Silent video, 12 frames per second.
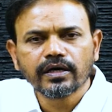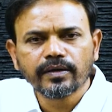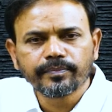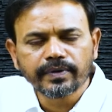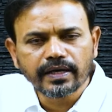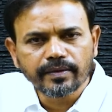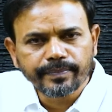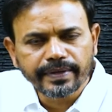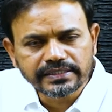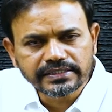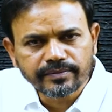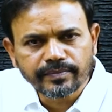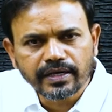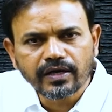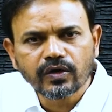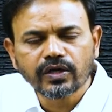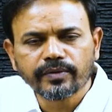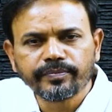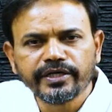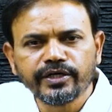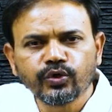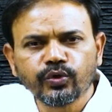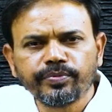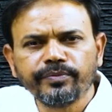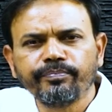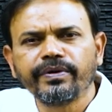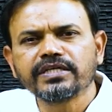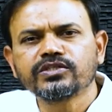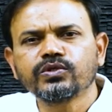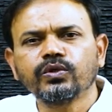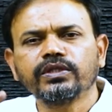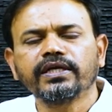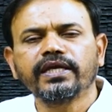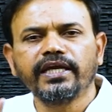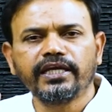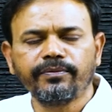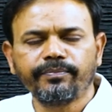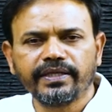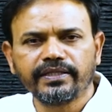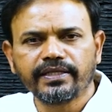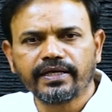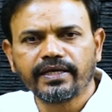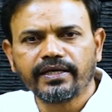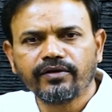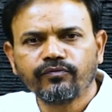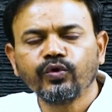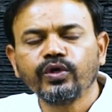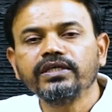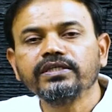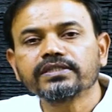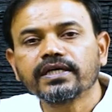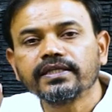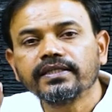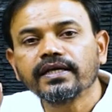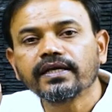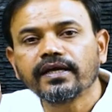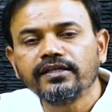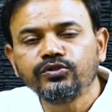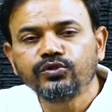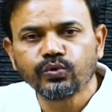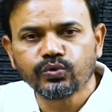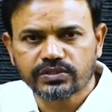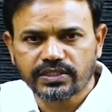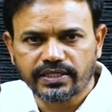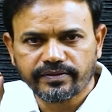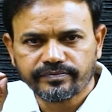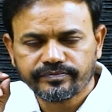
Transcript: अपना पैजामा और अपनी टोपी बरसों तक एक ही पहनते रहे वो इस कदर कंजूस थे